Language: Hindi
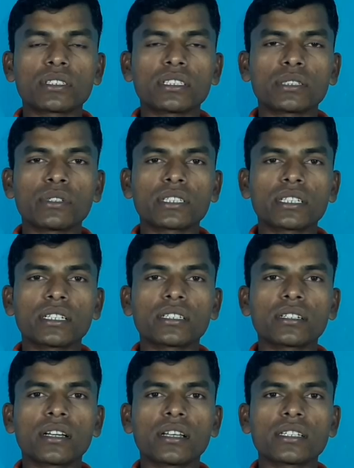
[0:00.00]
सा रिक्वेस्ट
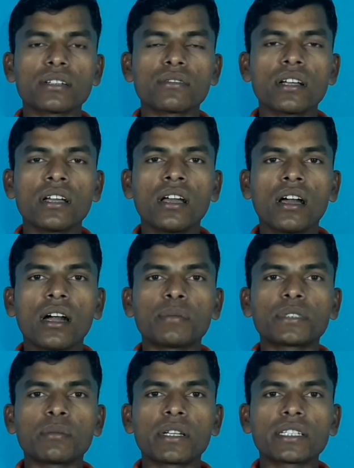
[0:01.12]
करना चाहूँगा अब
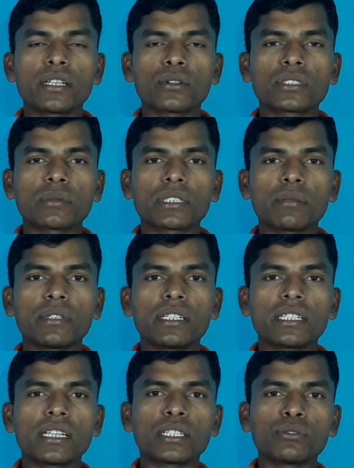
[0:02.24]
तक मेरे चैनल को सब्सक्राइब नहीं
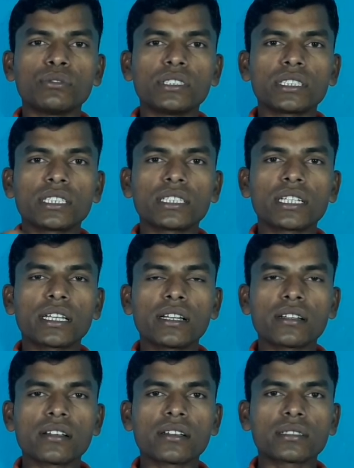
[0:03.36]
किया है तो नीचे देखिएगा रेड
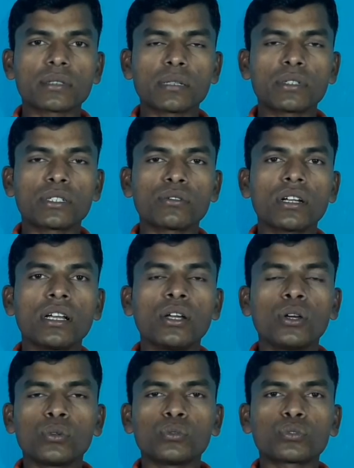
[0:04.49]
कलर का सब्सक्राइब बटन होगा
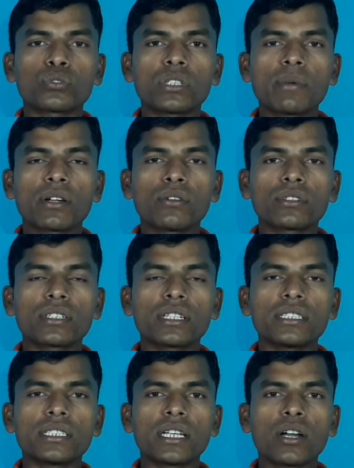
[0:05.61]
उसको दबा ऑन कर
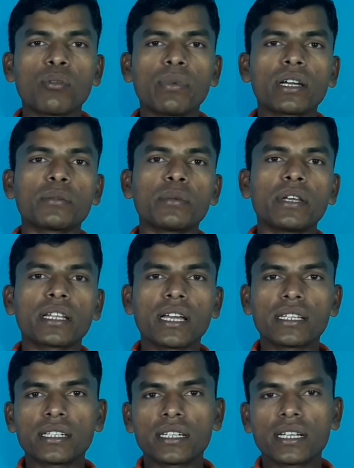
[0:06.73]
लीजिए और बगल में बेल का
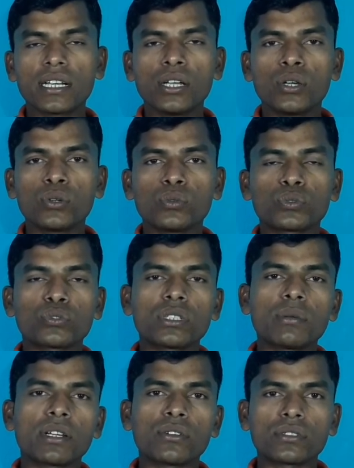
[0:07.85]
आइकन आएगा उसको
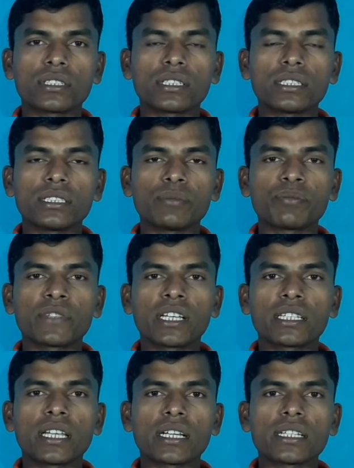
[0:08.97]
दबा ऑन कर लीजिए
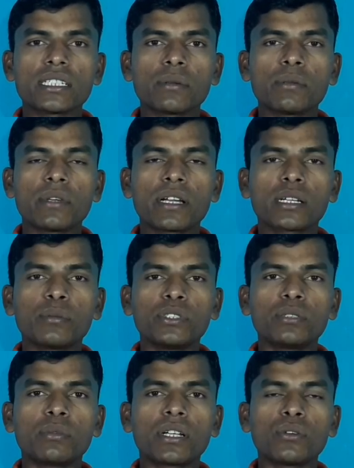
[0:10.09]
ताकि जब भी मैं आगे
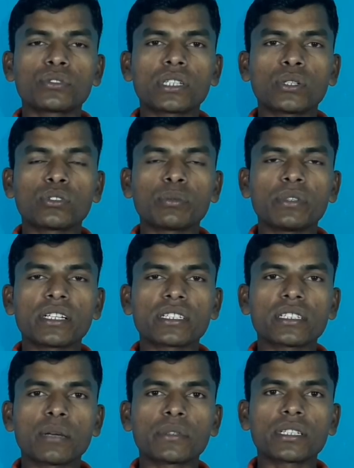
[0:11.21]
वीडियो बनाऊँ उसका नोटिफिकेशन
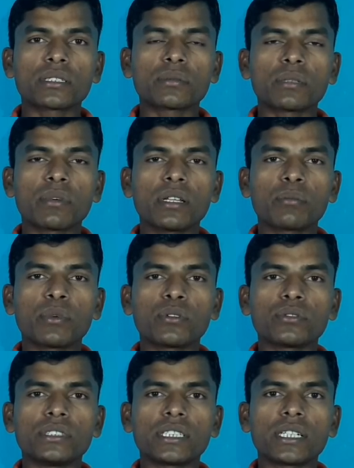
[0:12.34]
आप तक सबसे पहले
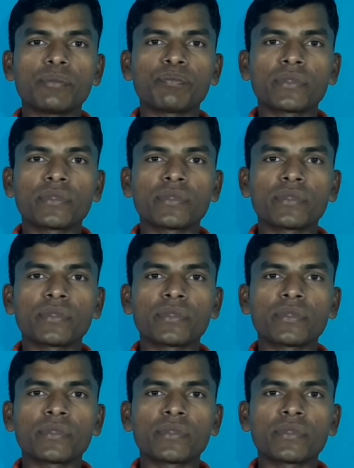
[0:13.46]
पहुँच जाए